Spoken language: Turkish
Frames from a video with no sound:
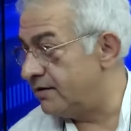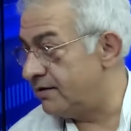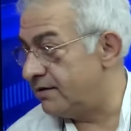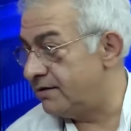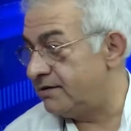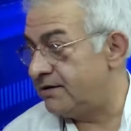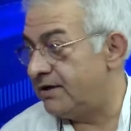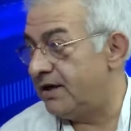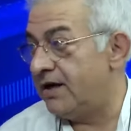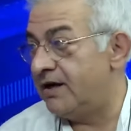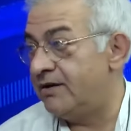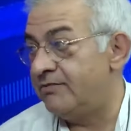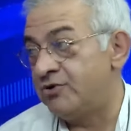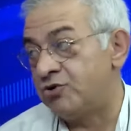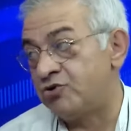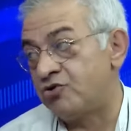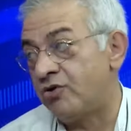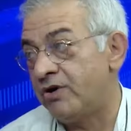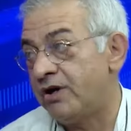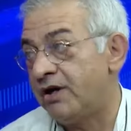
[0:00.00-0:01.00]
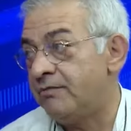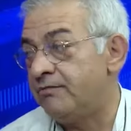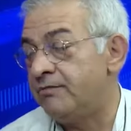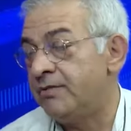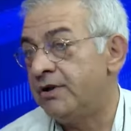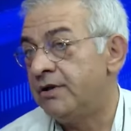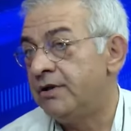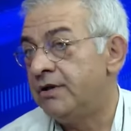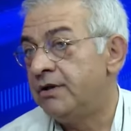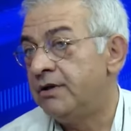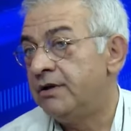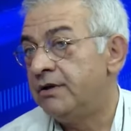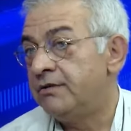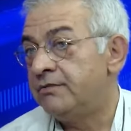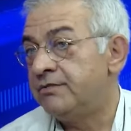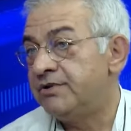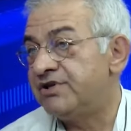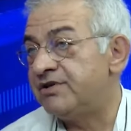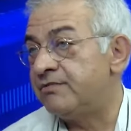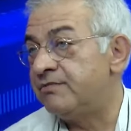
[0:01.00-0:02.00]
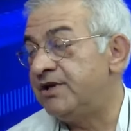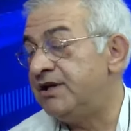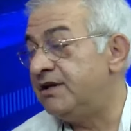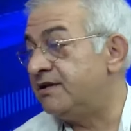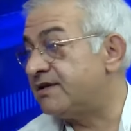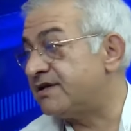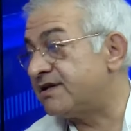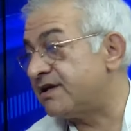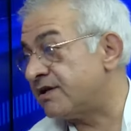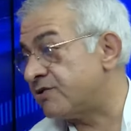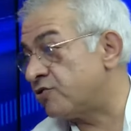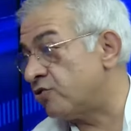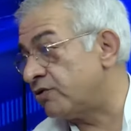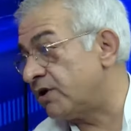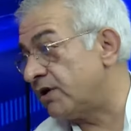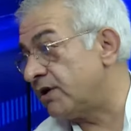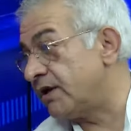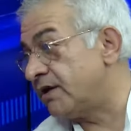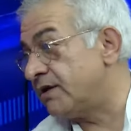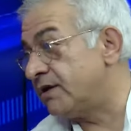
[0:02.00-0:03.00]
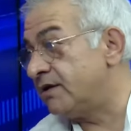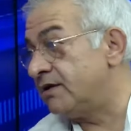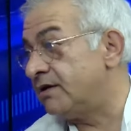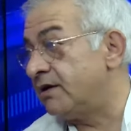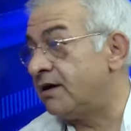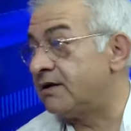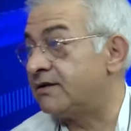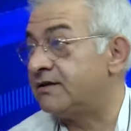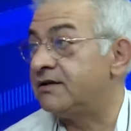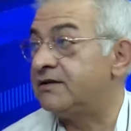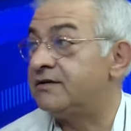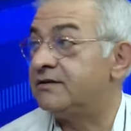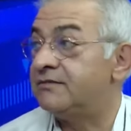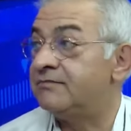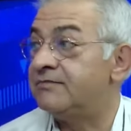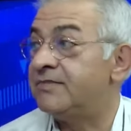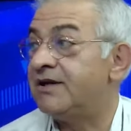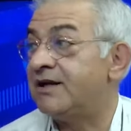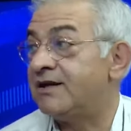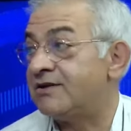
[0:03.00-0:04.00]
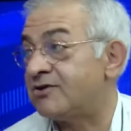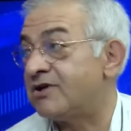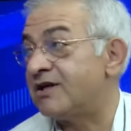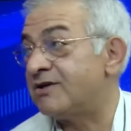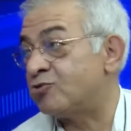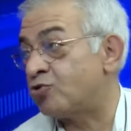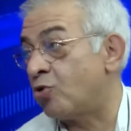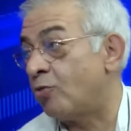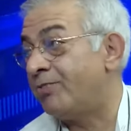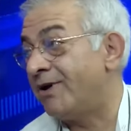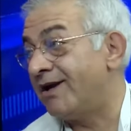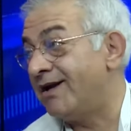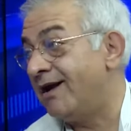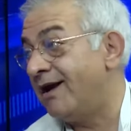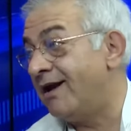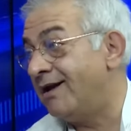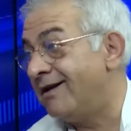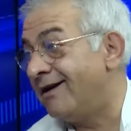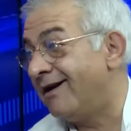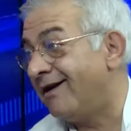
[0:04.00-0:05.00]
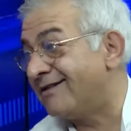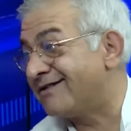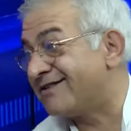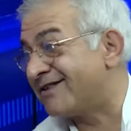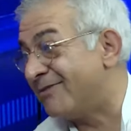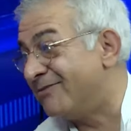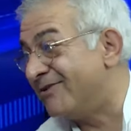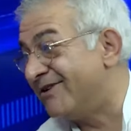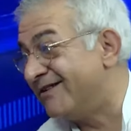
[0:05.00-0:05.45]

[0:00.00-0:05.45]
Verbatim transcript: dileğimi söyleyeyim bizim ihtisas odaları artık biraz da sopayı eline alsa mı